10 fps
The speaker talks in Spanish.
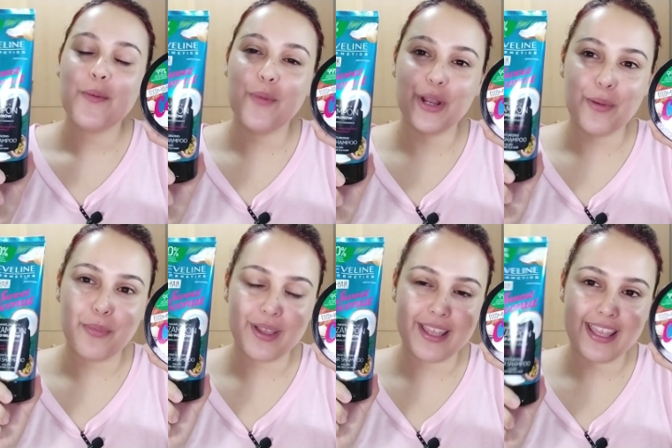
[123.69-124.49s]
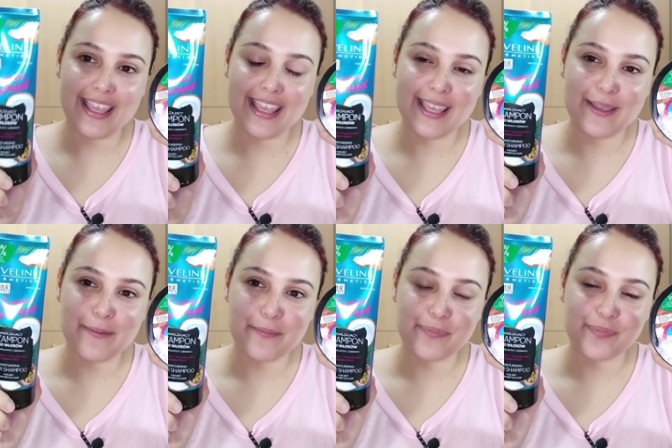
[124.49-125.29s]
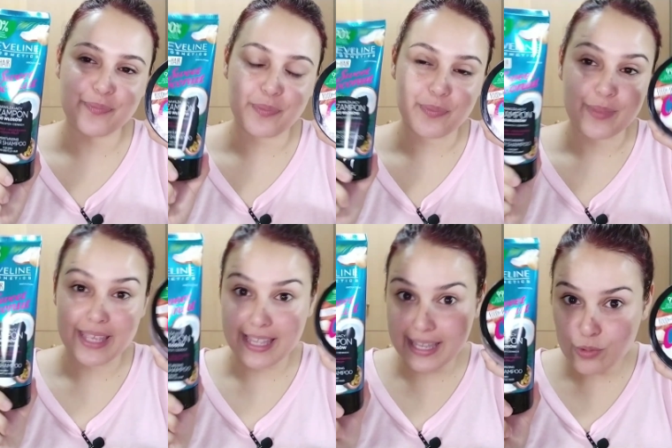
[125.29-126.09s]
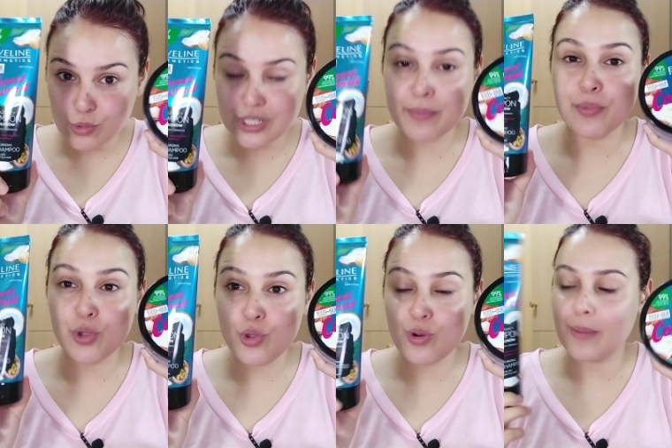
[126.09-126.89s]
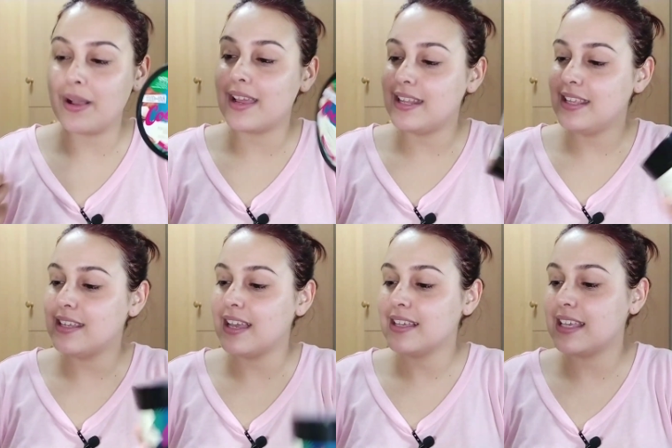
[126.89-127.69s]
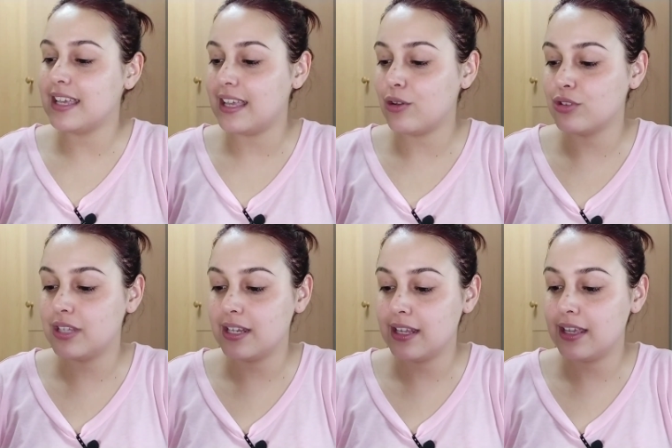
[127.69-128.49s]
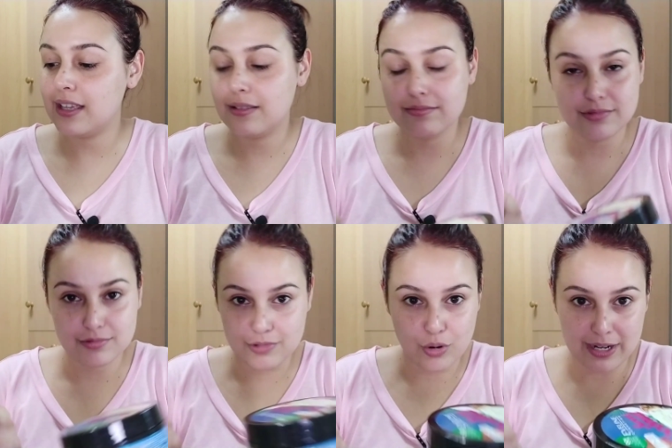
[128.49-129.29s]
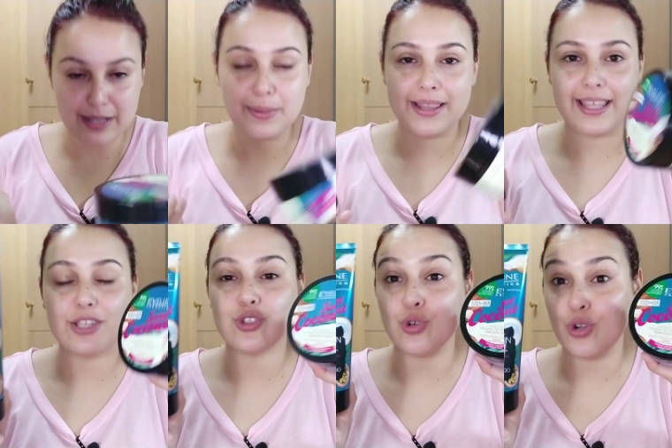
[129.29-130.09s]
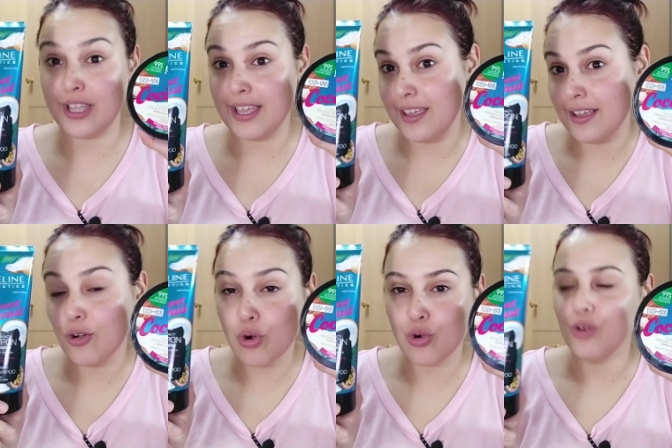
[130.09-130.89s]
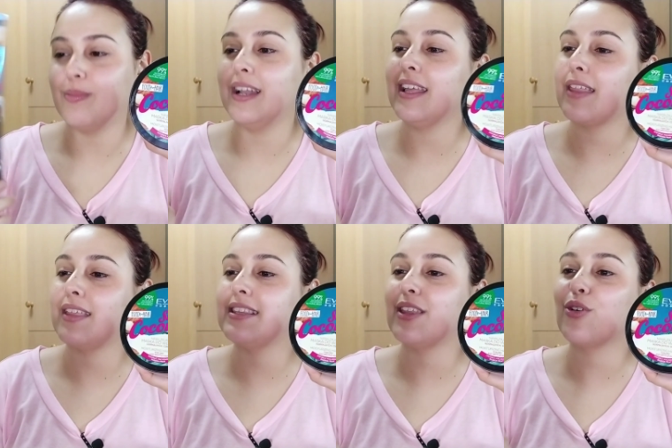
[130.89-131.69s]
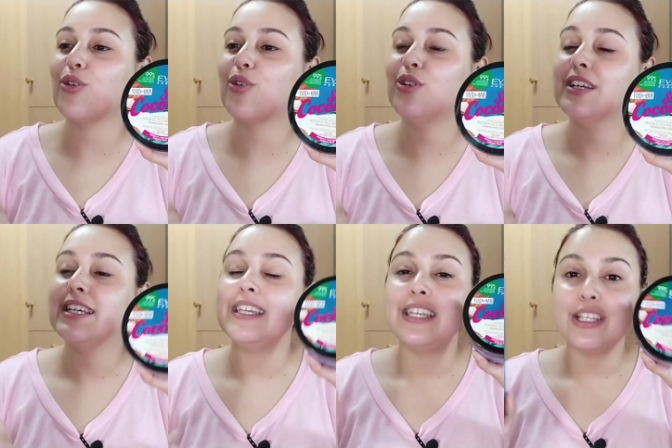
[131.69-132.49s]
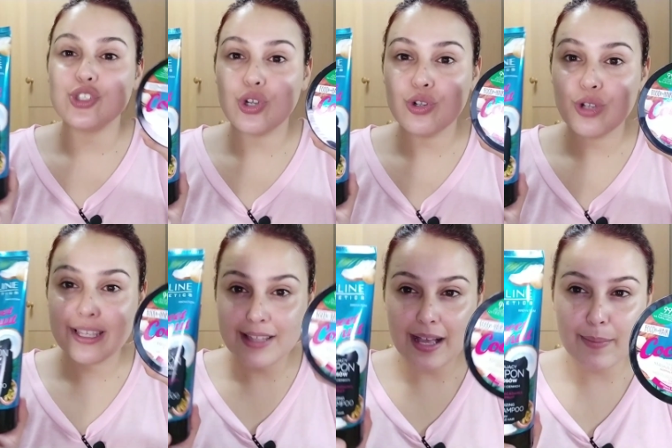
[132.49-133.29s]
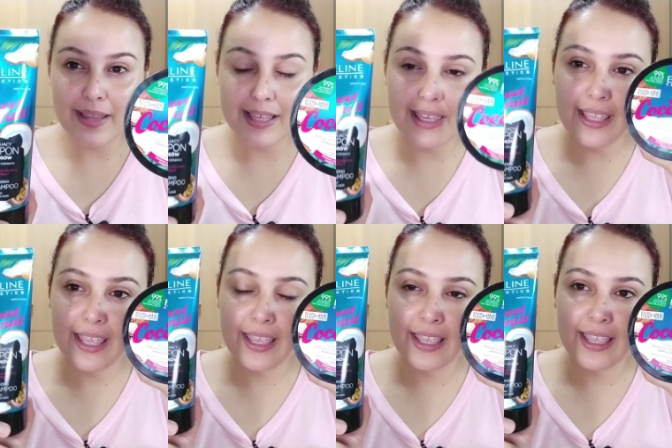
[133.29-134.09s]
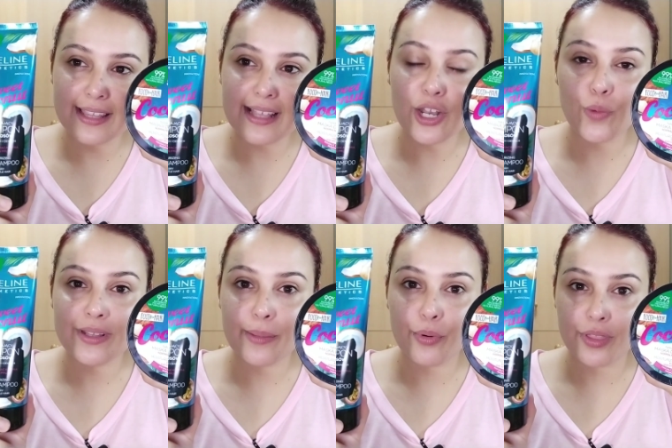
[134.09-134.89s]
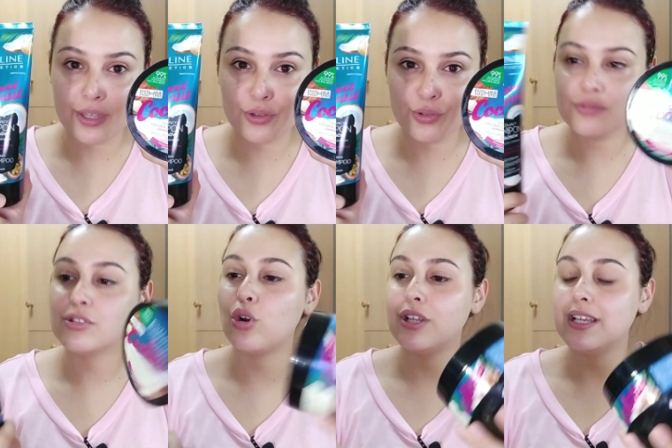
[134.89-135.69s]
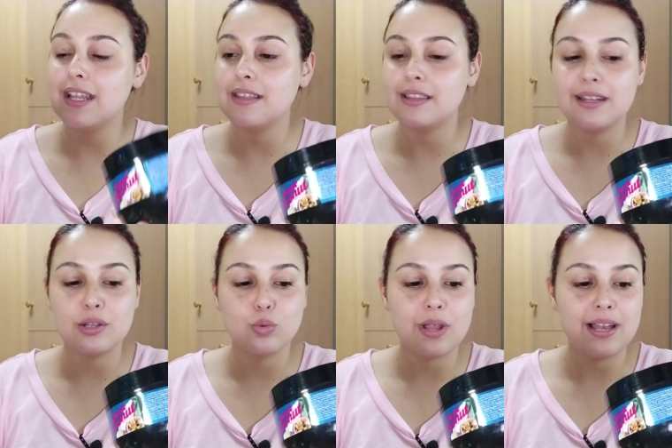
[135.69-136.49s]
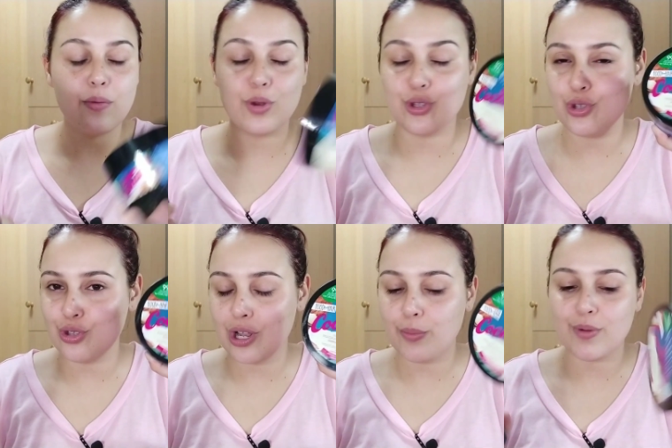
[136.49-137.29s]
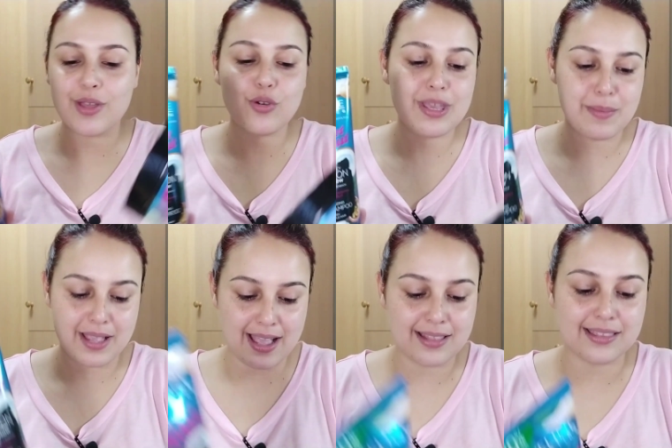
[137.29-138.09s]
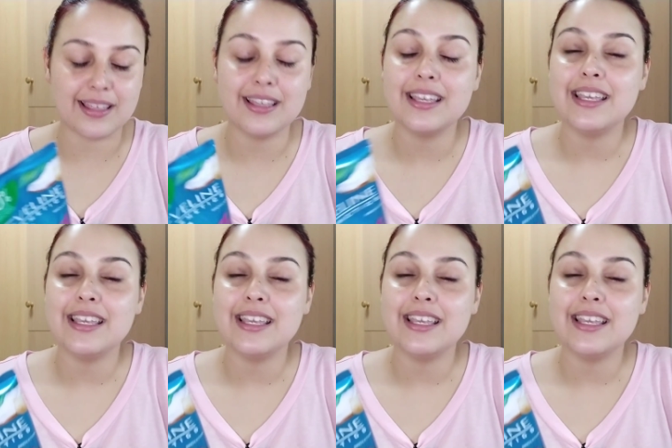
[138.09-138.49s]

Bueno, pues em, es un champú y una mascarilla que contiene concretamente eso, eh, coco, ¿vale? Aceite de coco. Son, esta gama de aquí eh, está al 90% con ingredientes naturales. Bueno, yo esto ya lo he probado y me encanta.